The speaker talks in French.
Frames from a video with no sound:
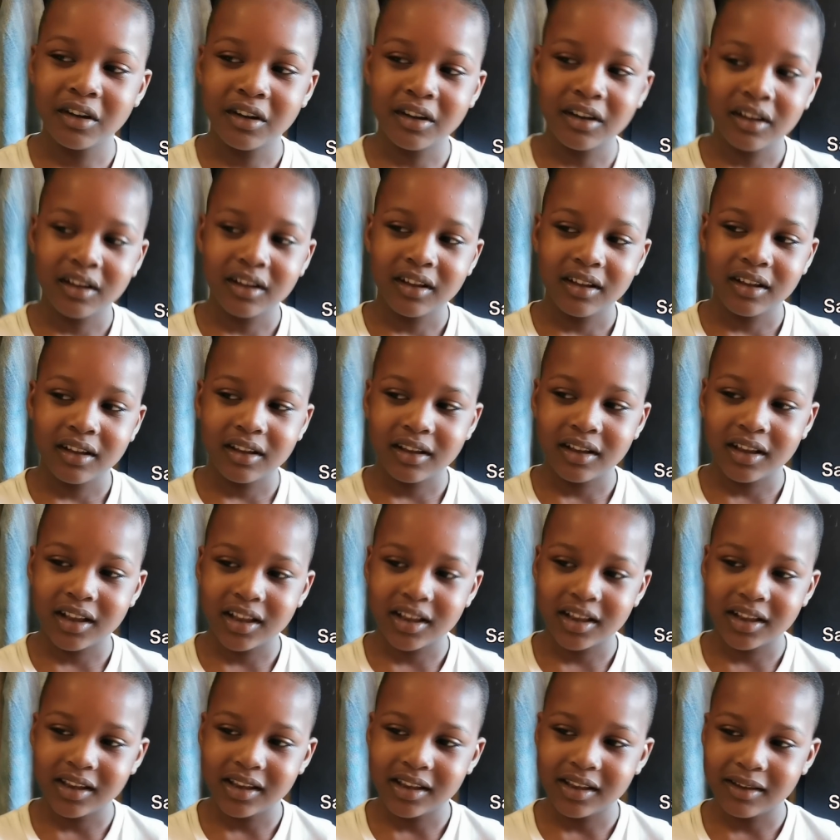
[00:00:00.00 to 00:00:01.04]
Eh, bonne
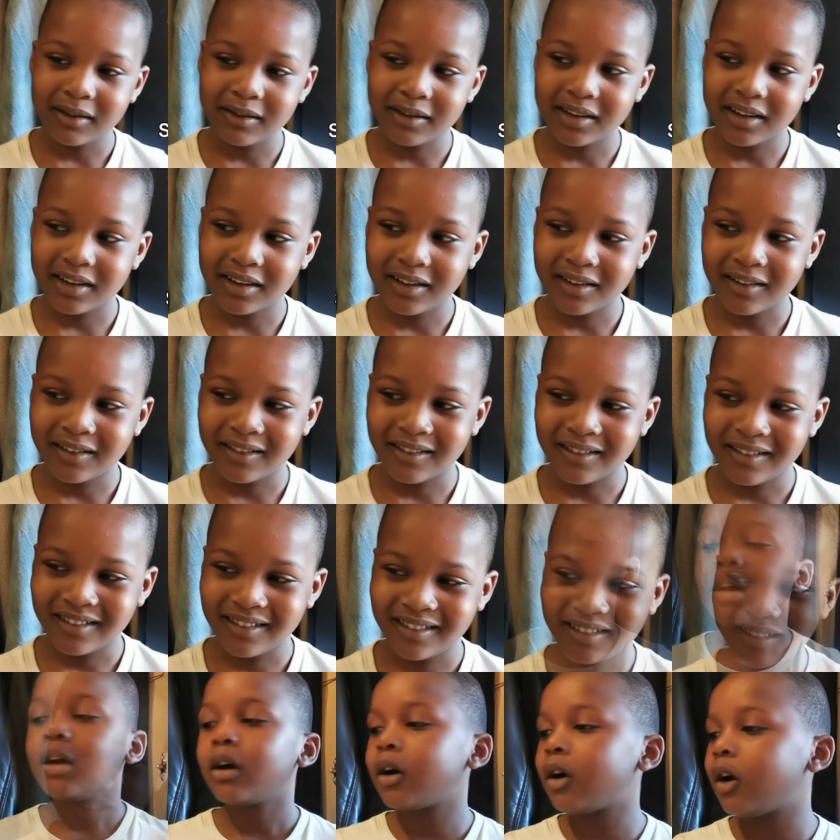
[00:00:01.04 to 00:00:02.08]
petite maman.
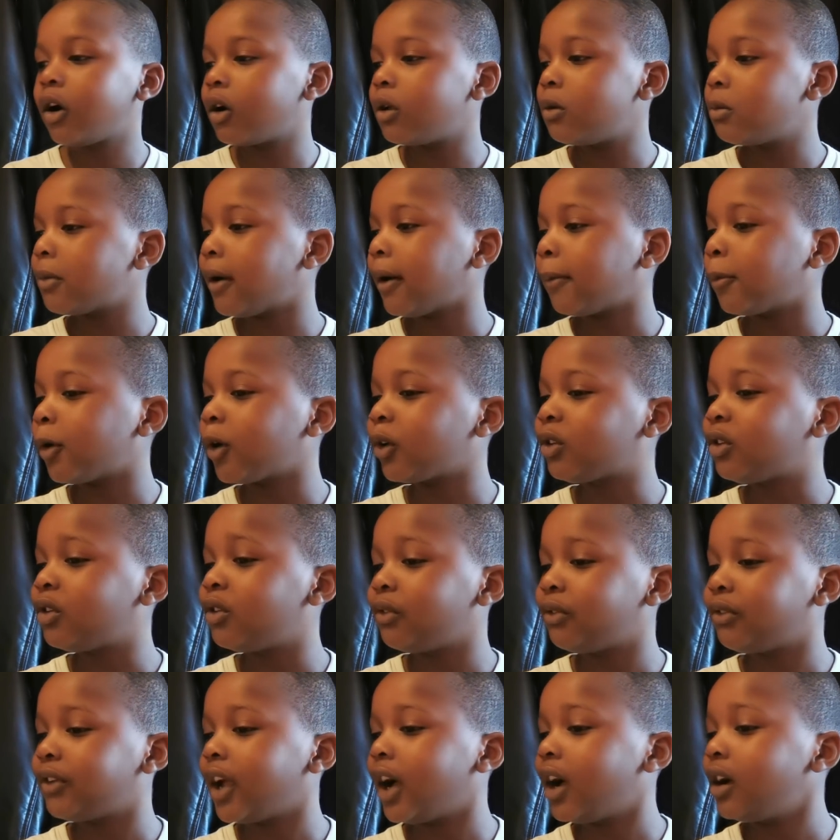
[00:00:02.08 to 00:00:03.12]
Grande maman,
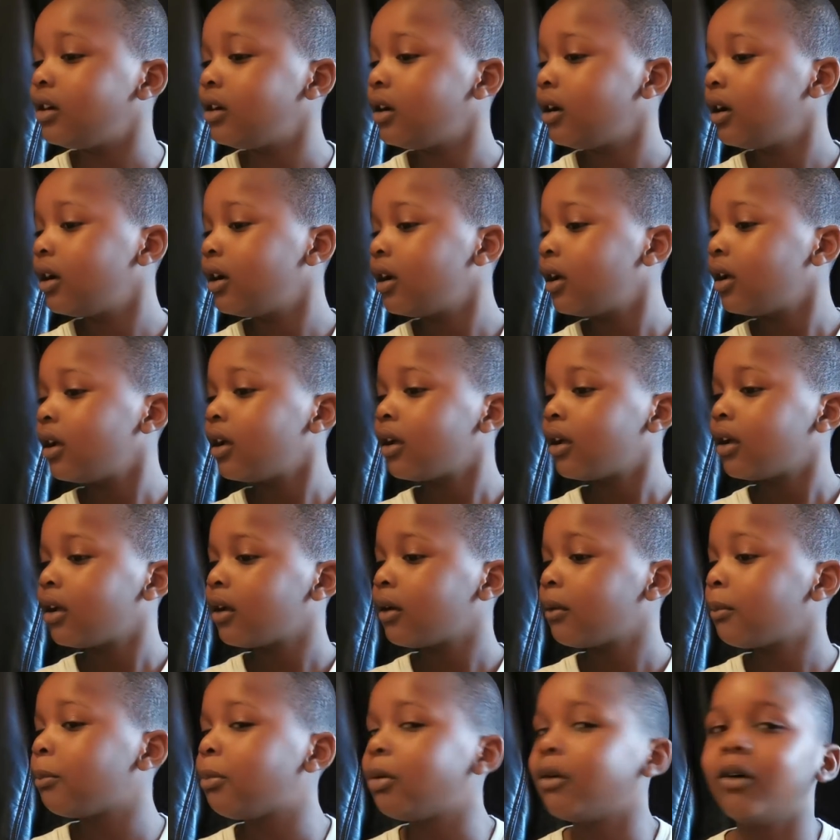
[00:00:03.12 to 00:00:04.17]
tu viens
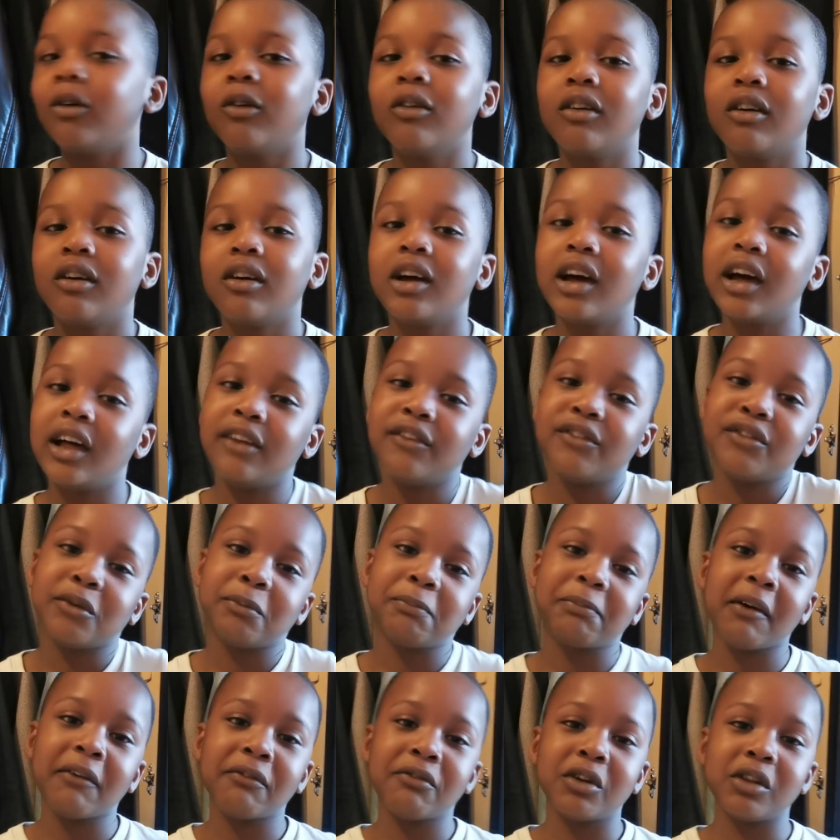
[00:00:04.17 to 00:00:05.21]
Bon, elle veut
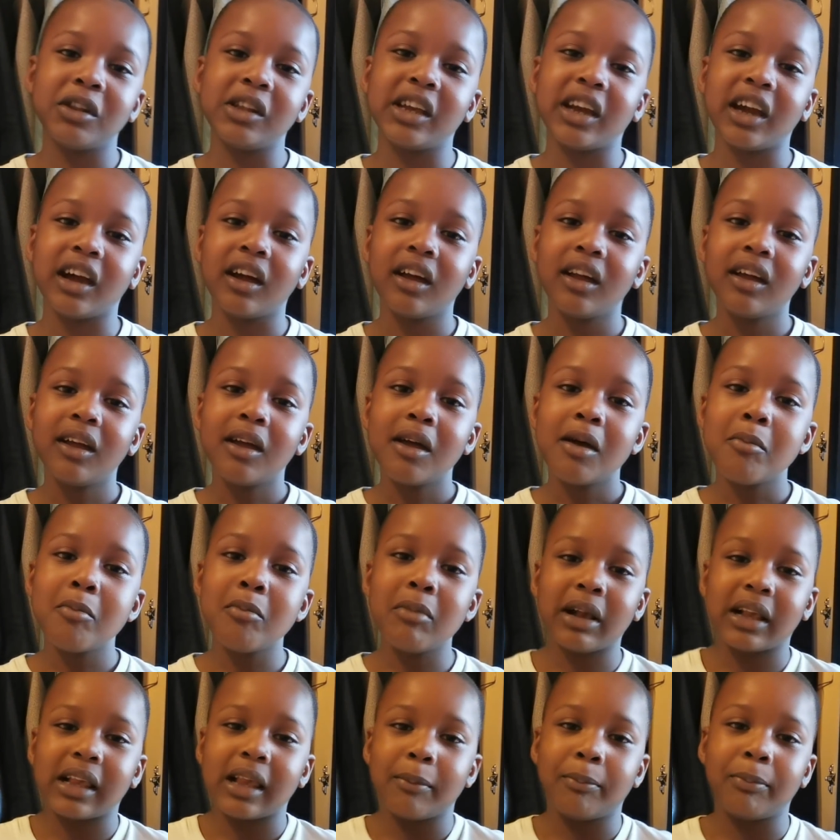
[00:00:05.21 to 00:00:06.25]
pas venir.
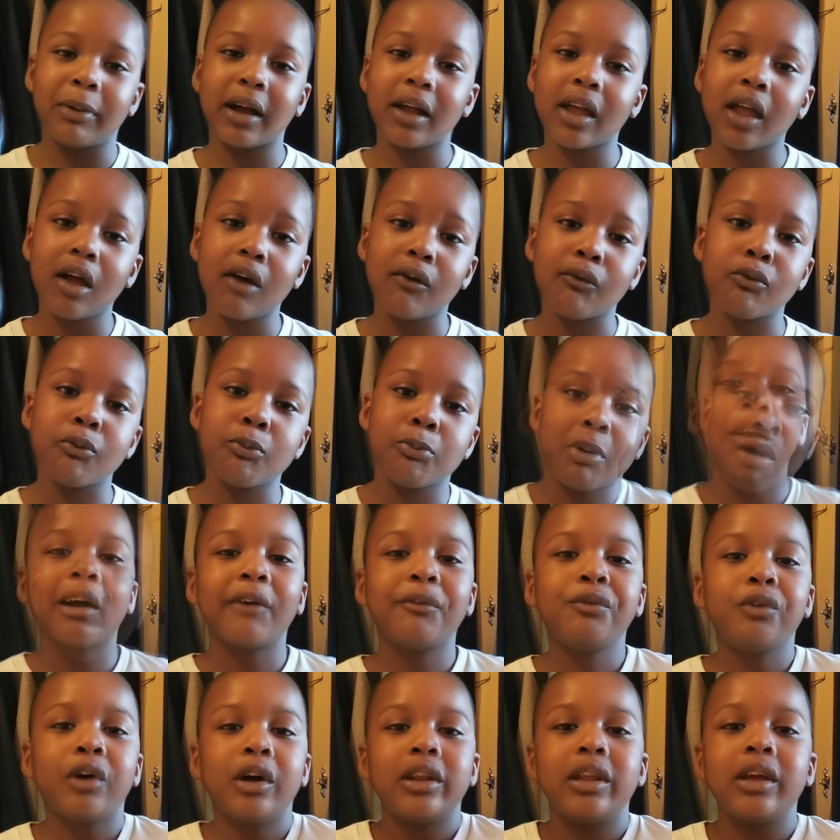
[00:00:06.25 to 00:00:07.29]
Mais c'est pas grave,
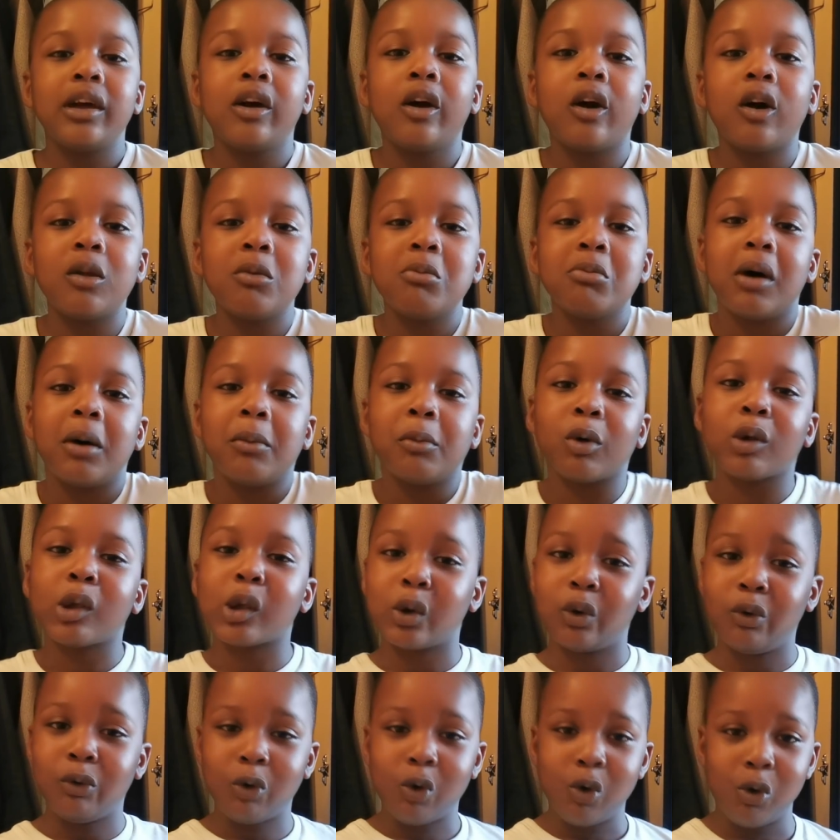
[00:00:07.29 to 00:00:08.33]
parfois les grandes mamans
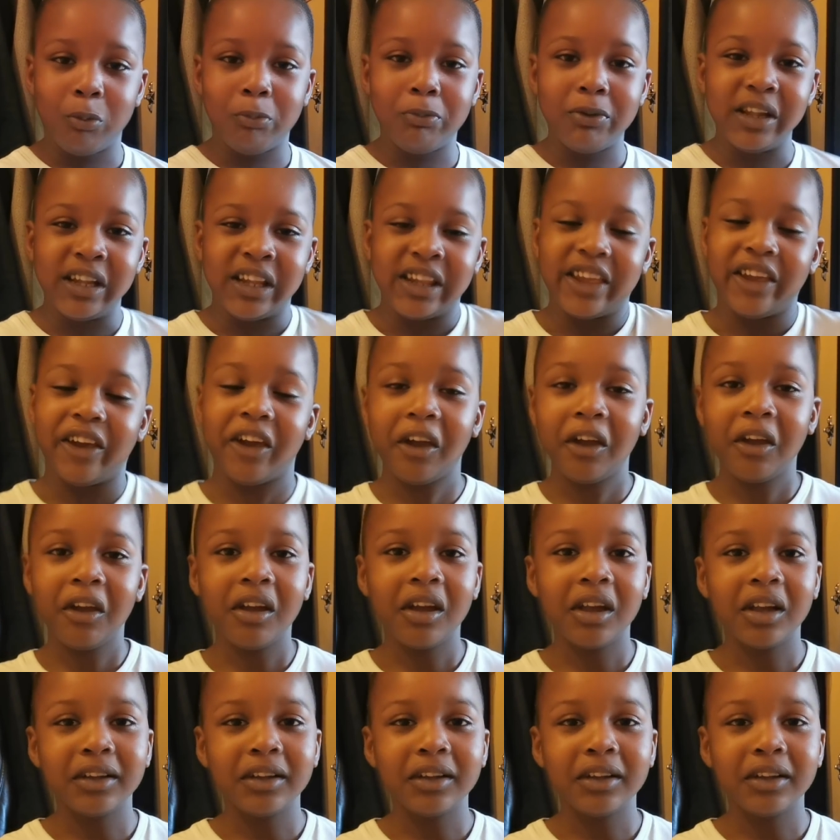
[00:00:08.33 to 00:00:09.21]
sont compliquées.